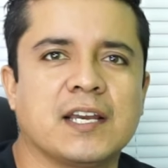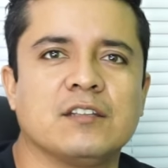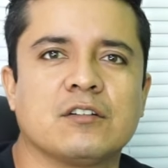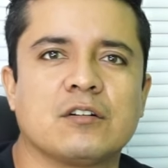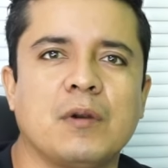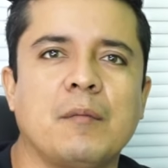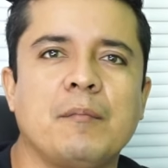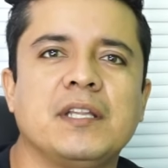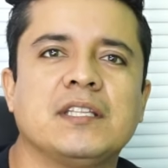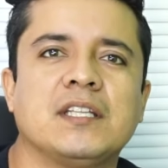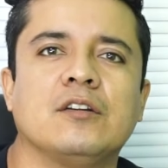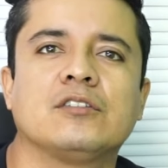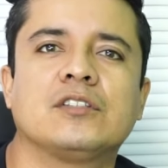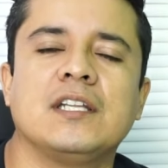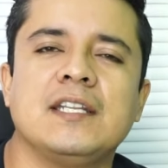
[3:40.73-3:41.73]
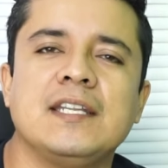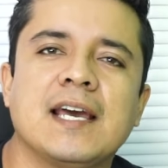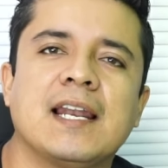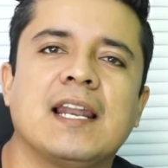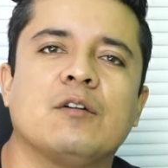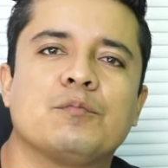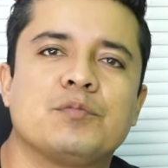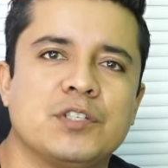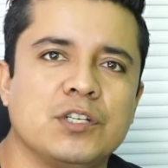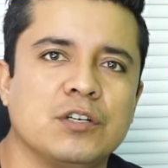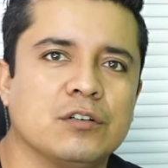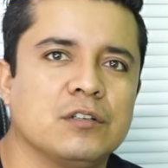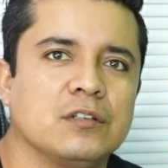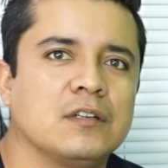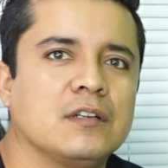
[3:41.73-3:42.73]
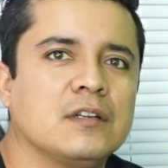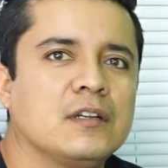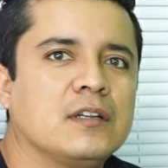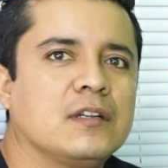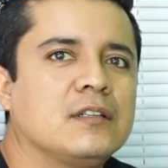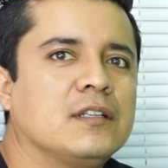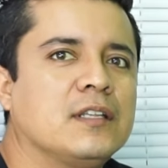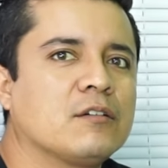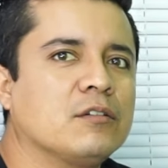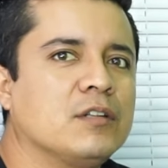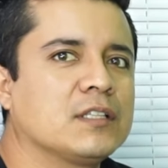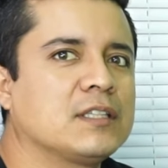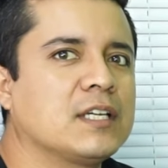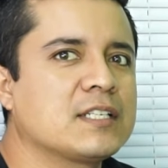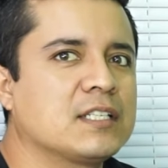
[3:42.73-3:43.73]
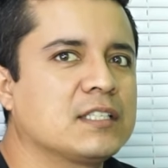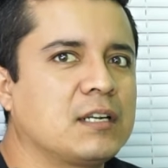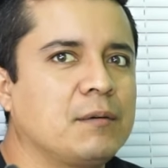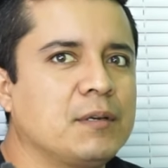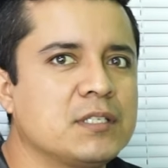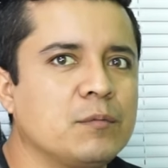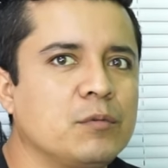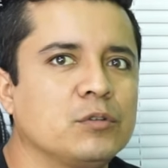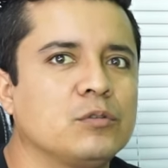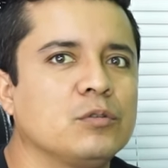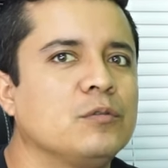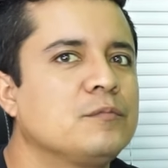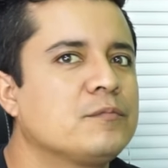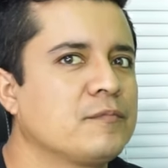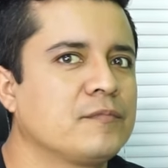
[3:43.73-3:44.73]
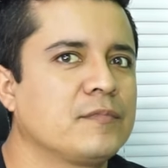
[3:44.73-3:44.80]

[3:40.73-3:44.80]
que normalmente no tenía la opción de conectarse a través de Bluetooth.